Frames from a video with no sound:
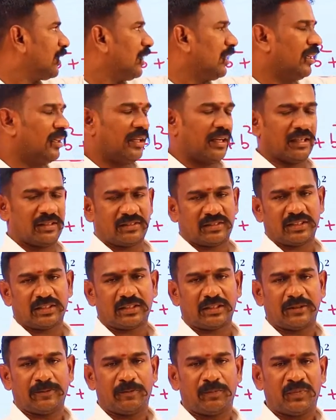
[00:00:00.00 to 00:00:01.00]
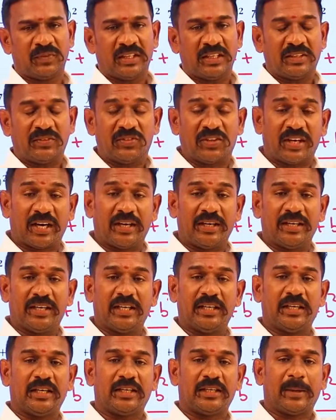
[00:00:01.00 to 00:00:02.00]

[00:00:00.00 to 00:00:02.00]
ரெண்டு தான் ஆன்சர் இந்த ரெண்டு